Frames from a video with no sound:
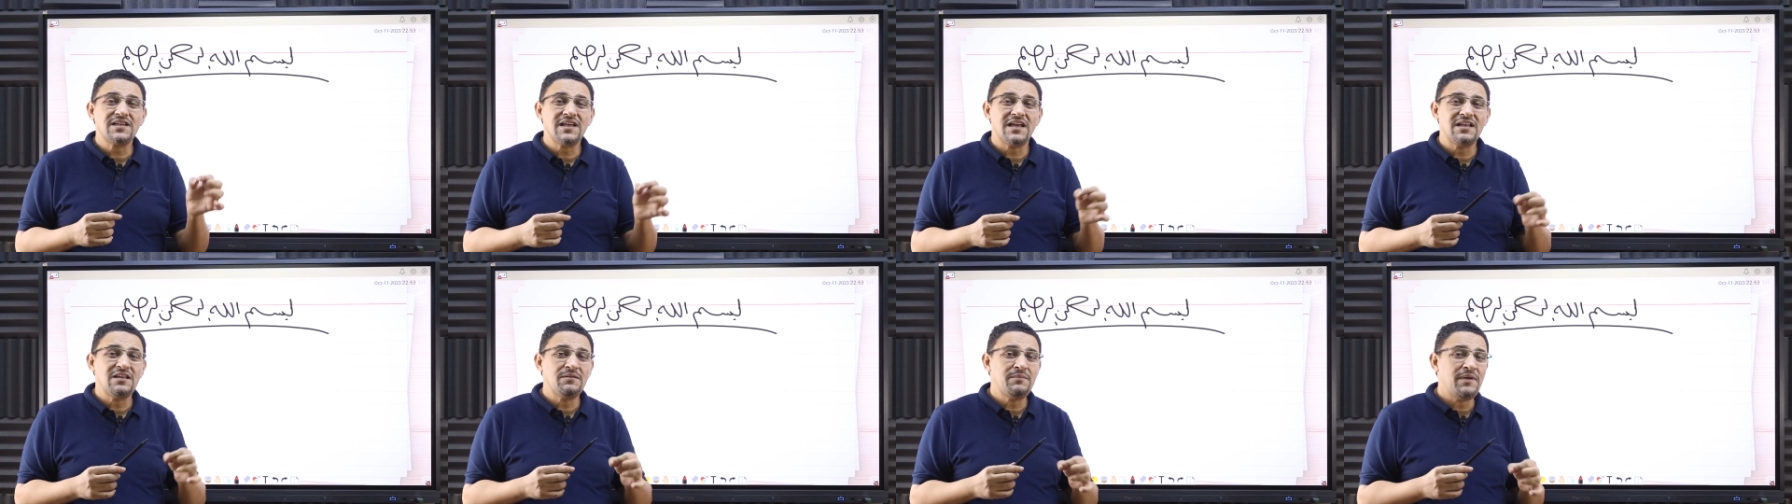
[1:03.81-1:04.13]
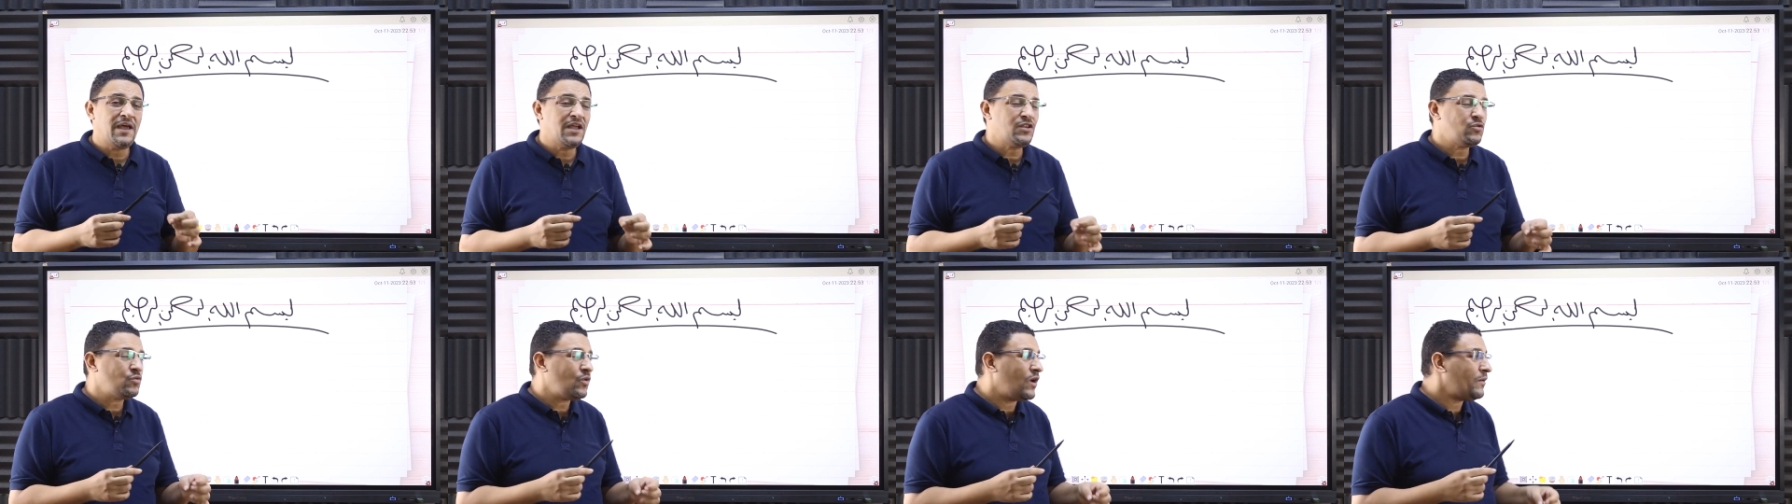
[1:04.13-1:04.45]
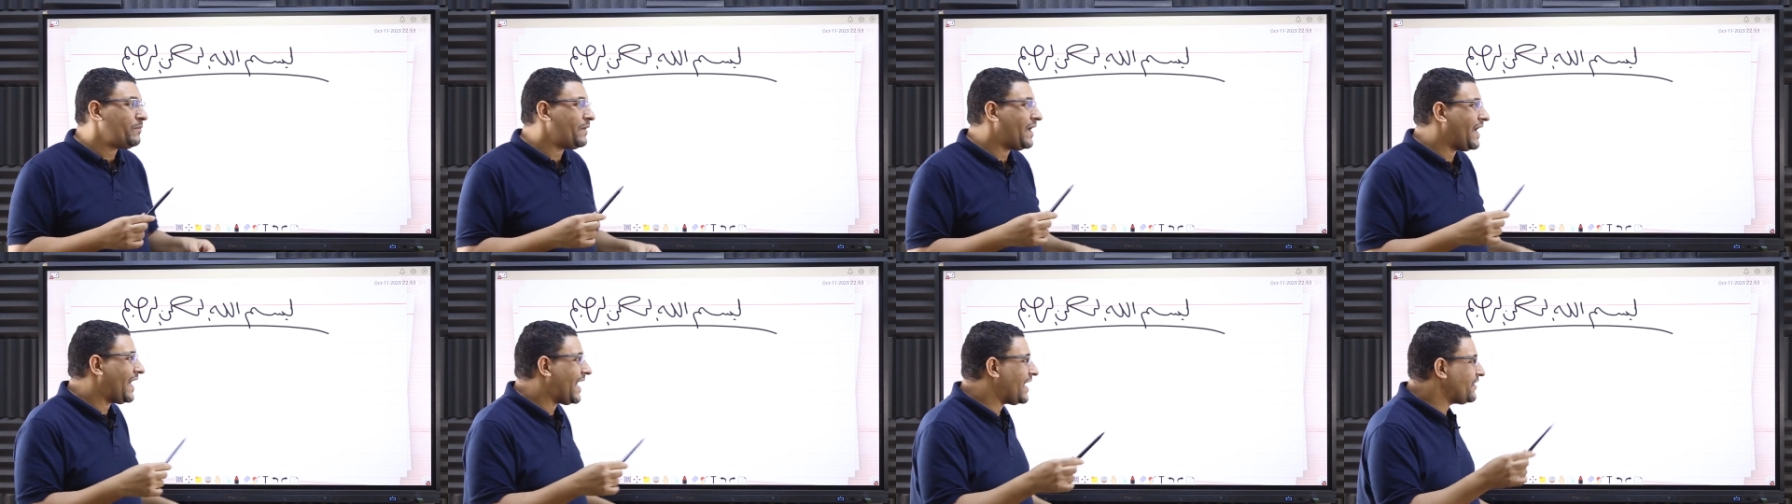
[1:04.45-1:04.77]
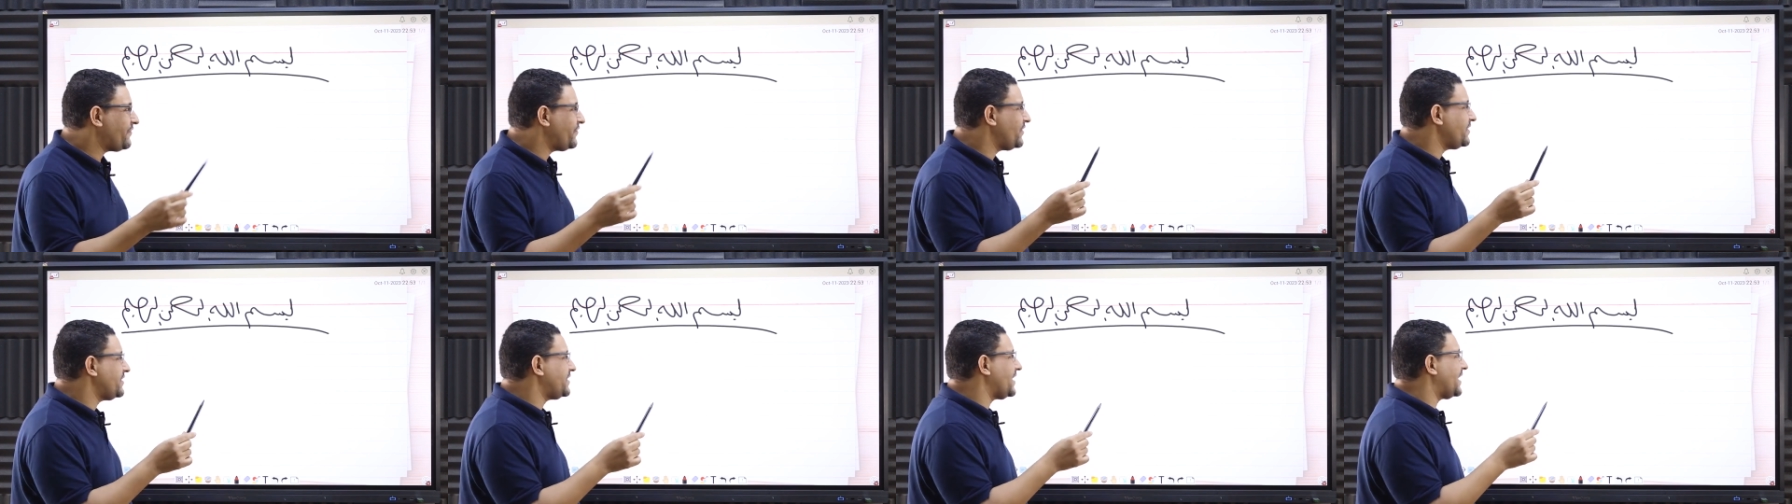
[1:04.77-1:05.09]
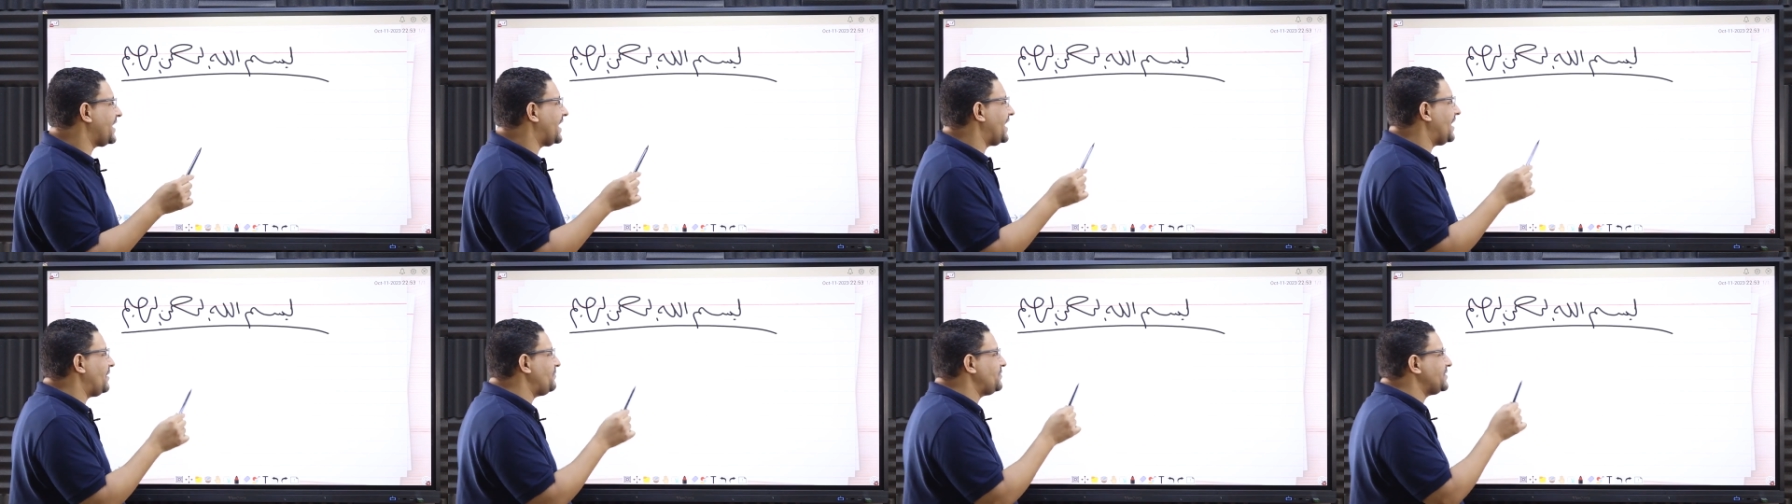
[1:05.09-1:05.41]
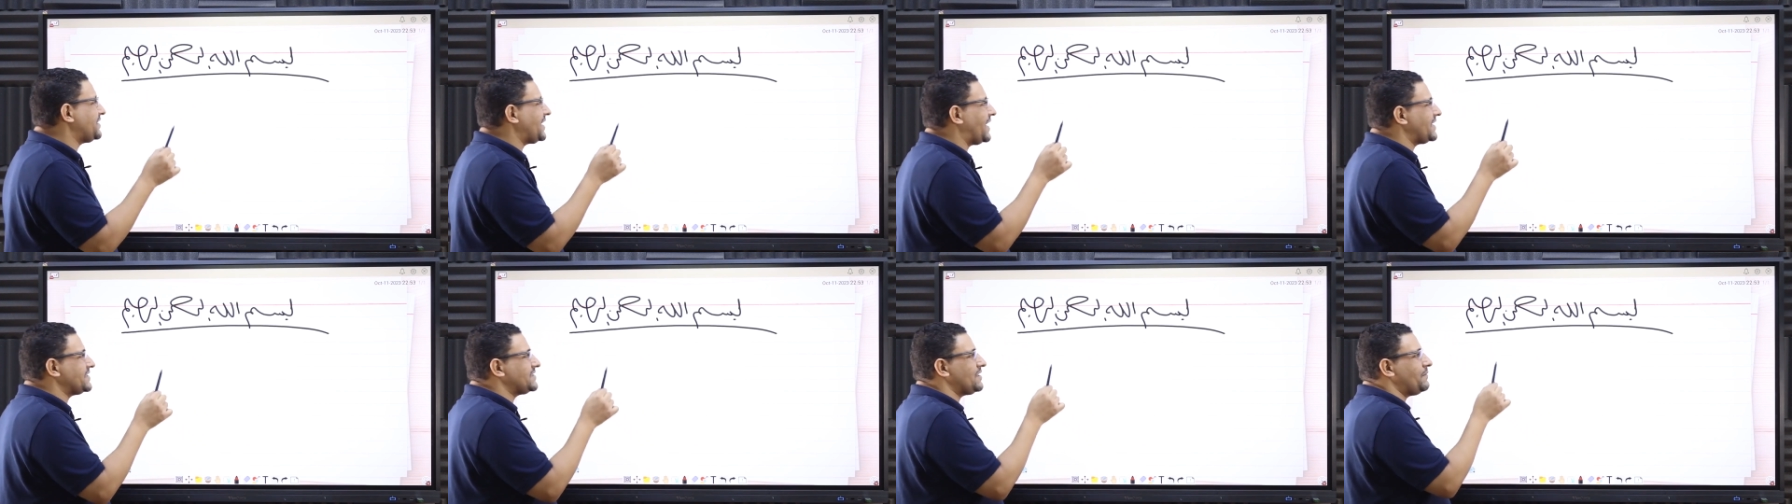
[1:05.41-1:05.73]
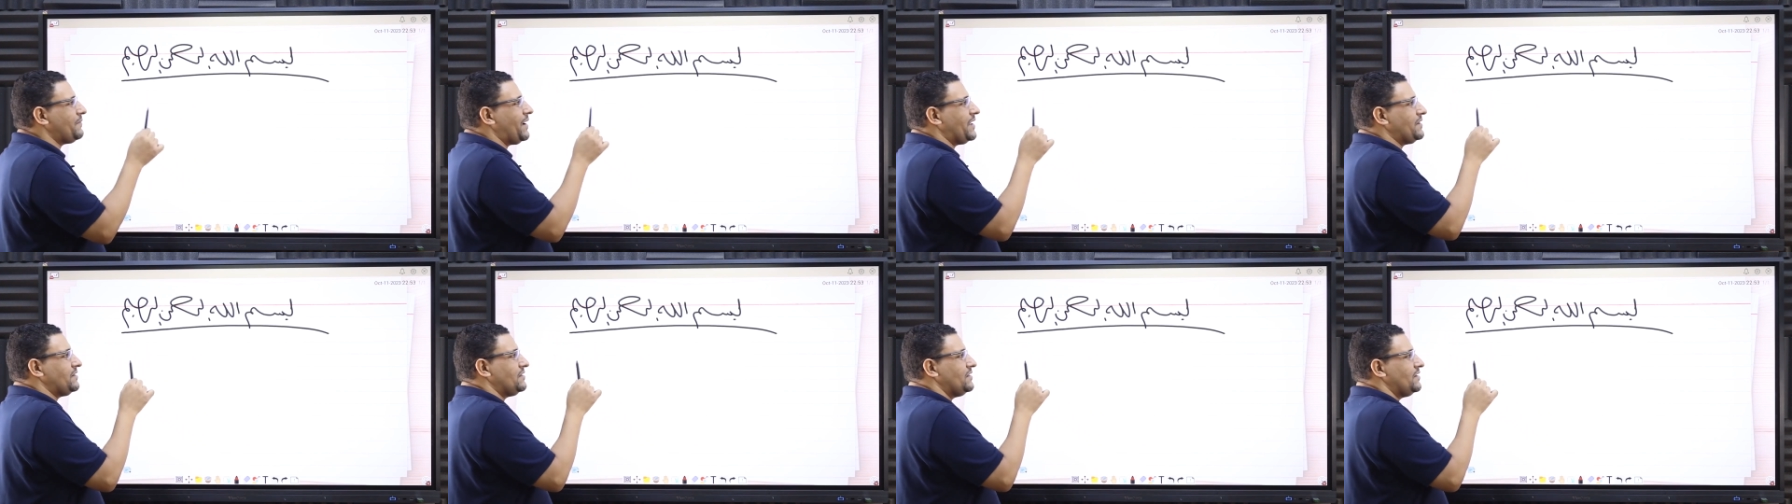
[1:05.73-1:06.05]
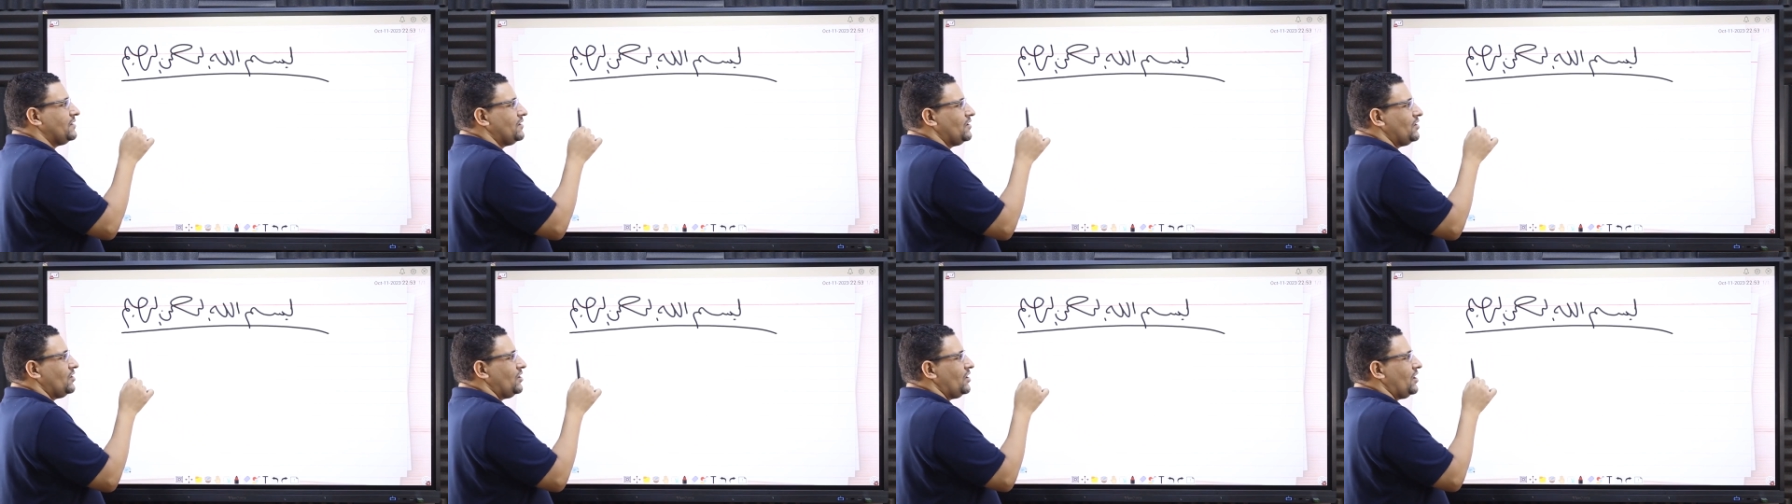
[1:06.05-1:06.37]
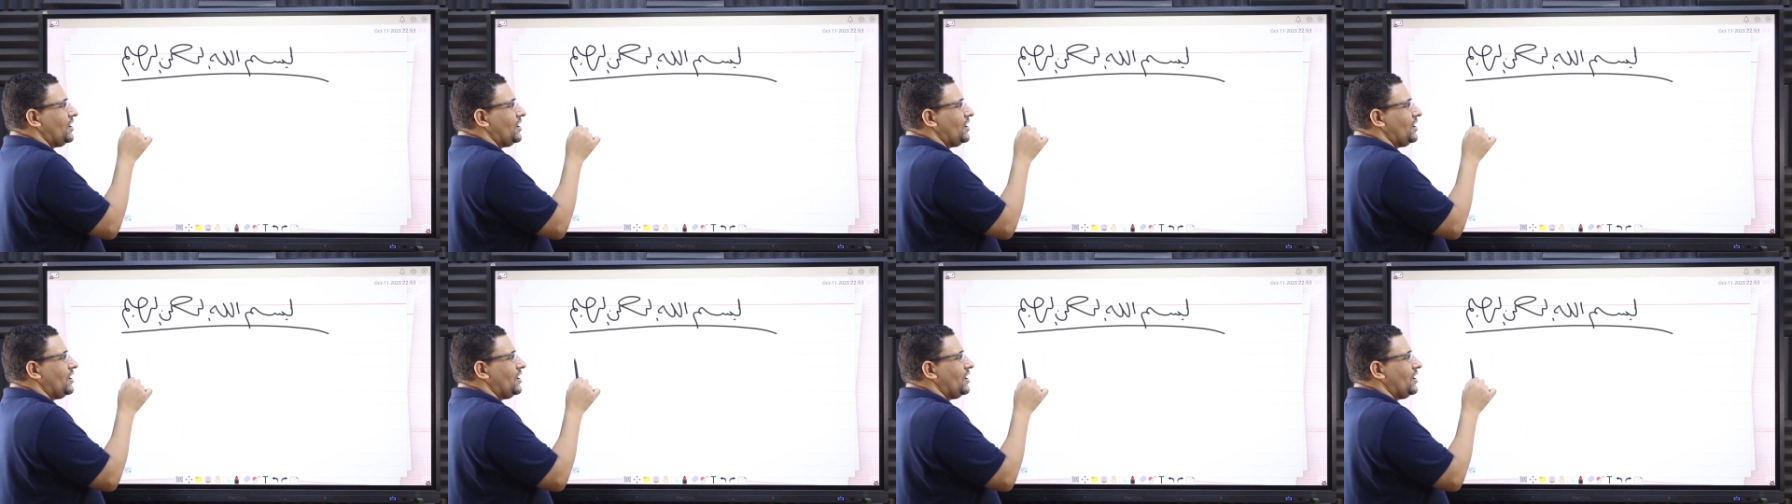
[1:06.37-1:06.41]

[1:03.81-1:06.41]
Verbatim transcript: الكلمات وابقى عارف انت الكلام بتاع زمان